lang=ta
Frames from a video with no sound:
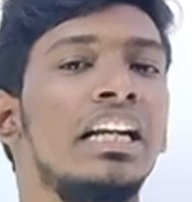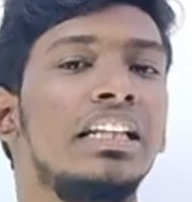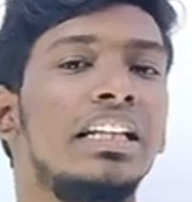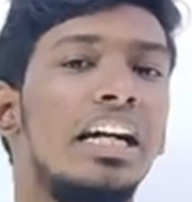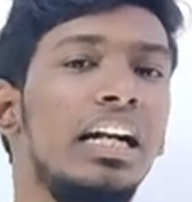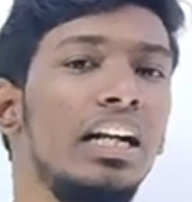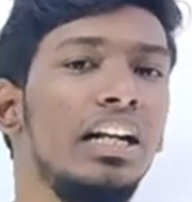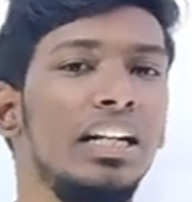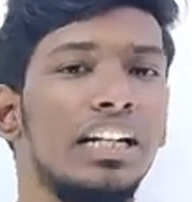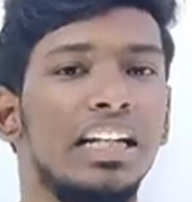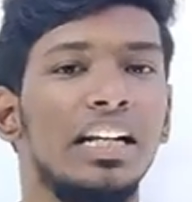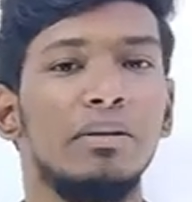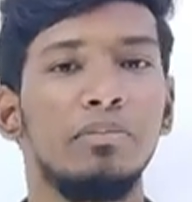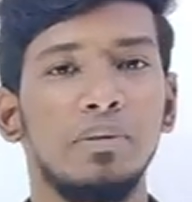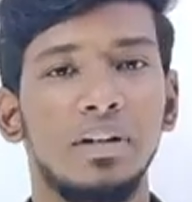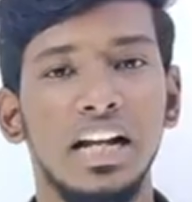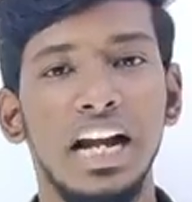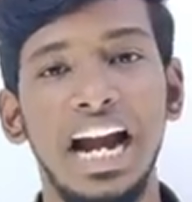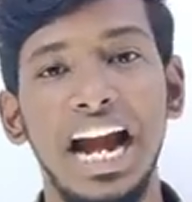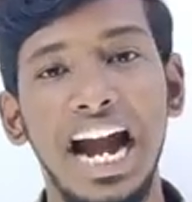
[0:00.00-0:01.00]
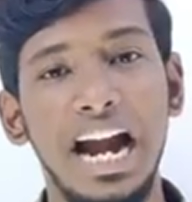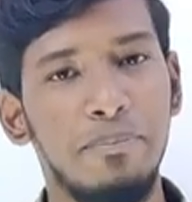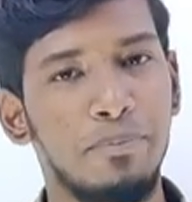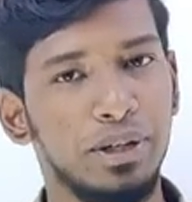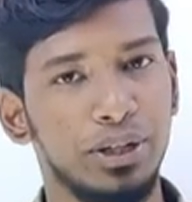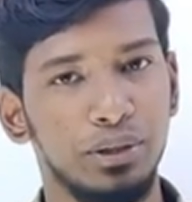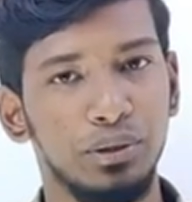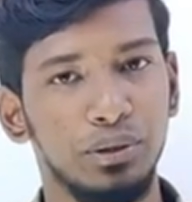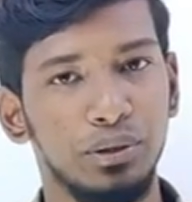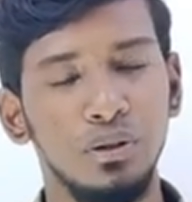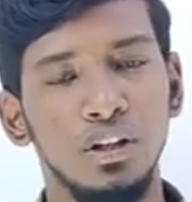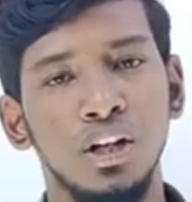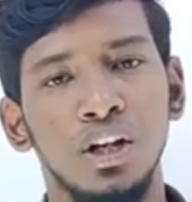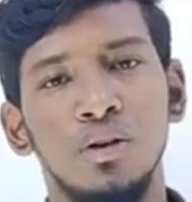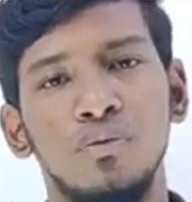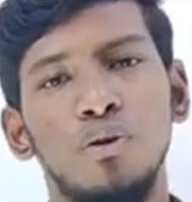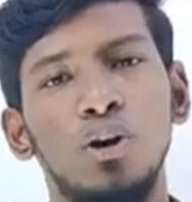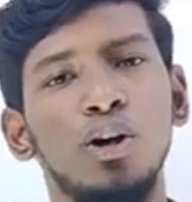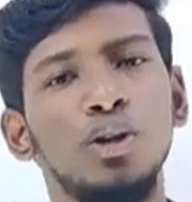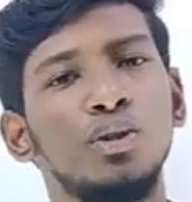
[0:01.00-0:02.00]
தேர்ட் என்ன அப்படின்னா ஆப்டிடியூட்
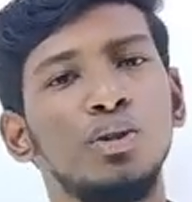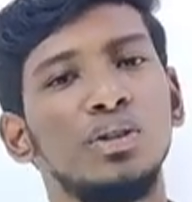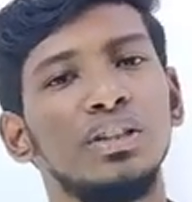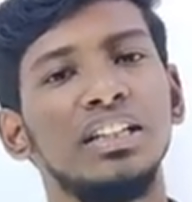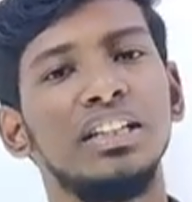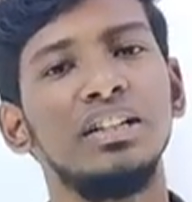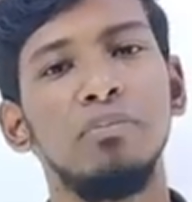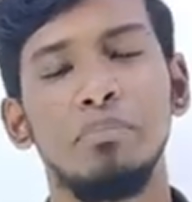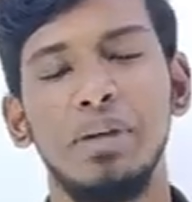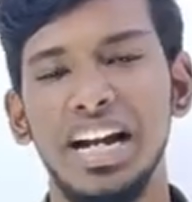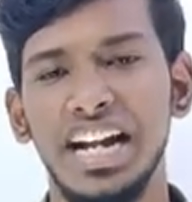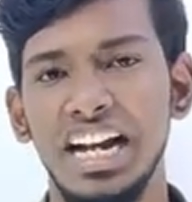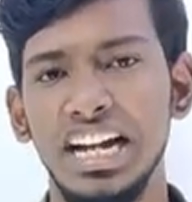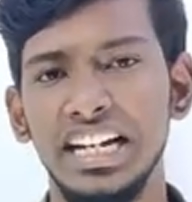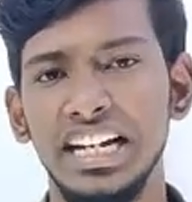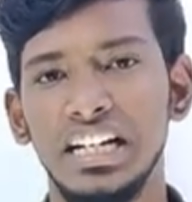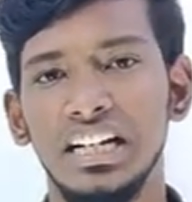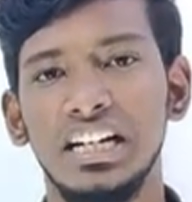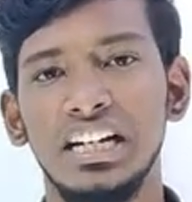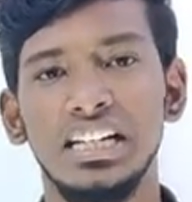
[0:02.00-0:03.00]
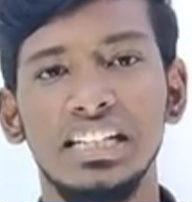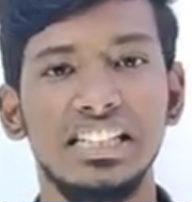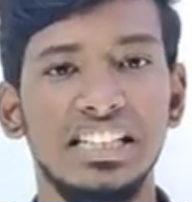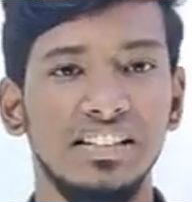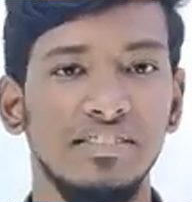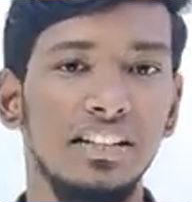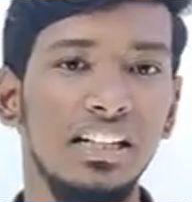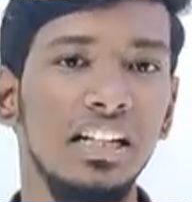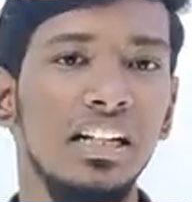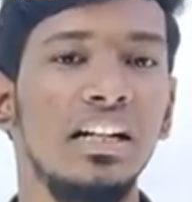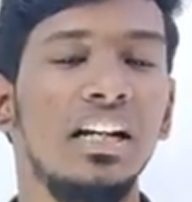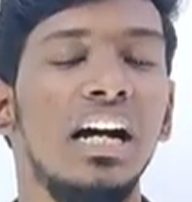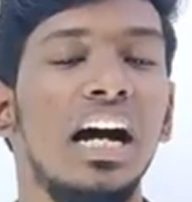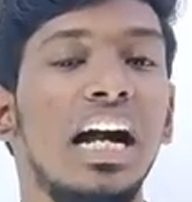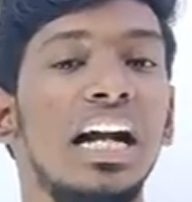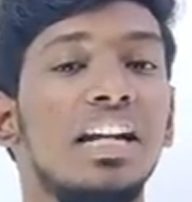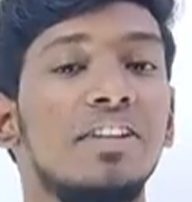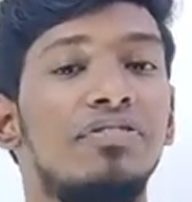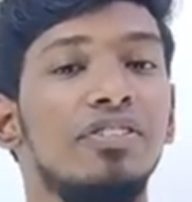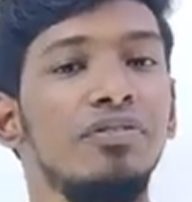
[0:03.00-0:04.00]
ஃபோர்த் வந்து மெக்கானிக்கல் அண்ட் சிவில்
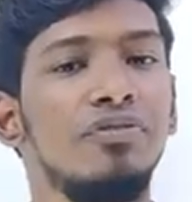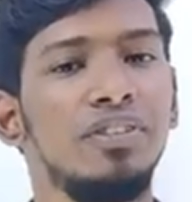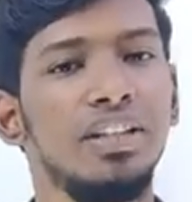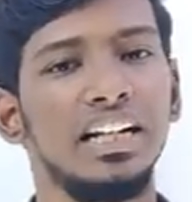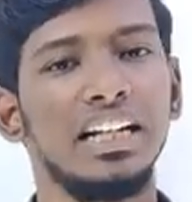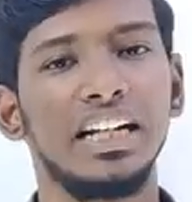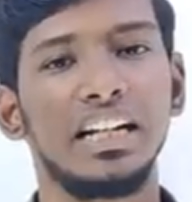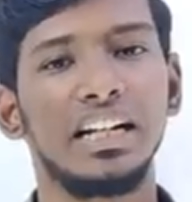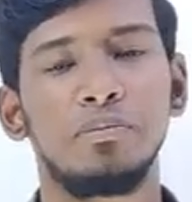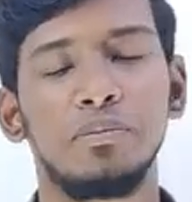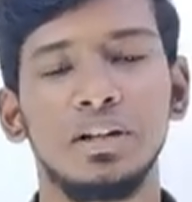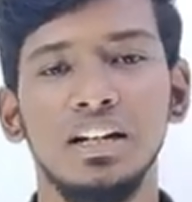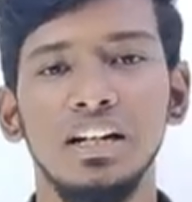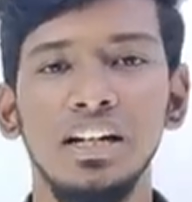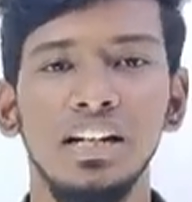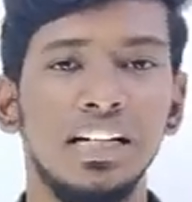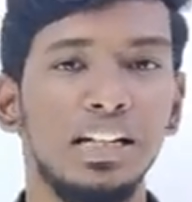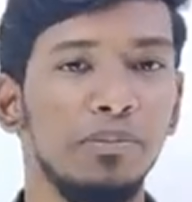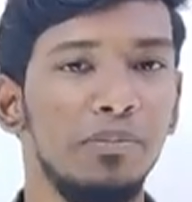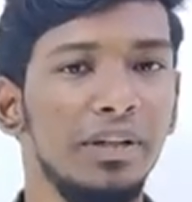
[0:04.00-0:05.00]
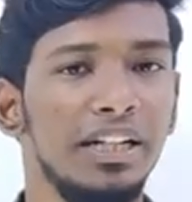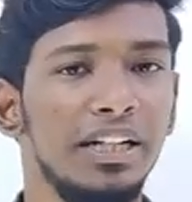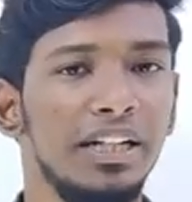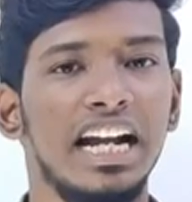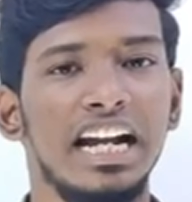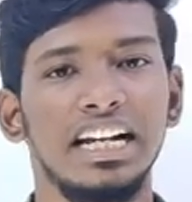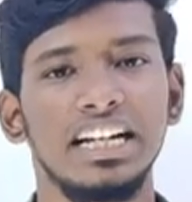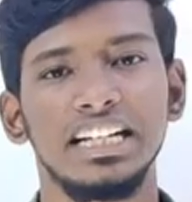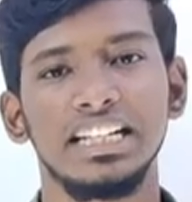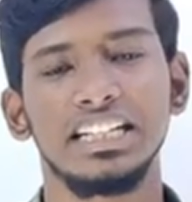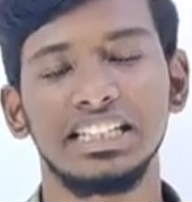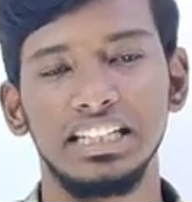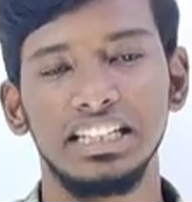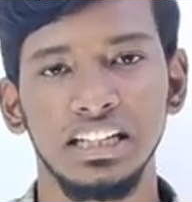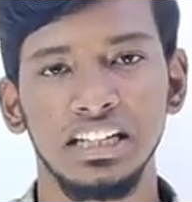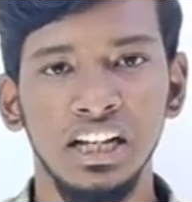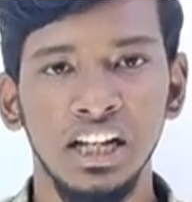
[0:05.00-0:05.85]
அண்ட் ஃபிஃப்த் என்ன அப்படின்னா ட்ரிபிள் அண்ட் இசி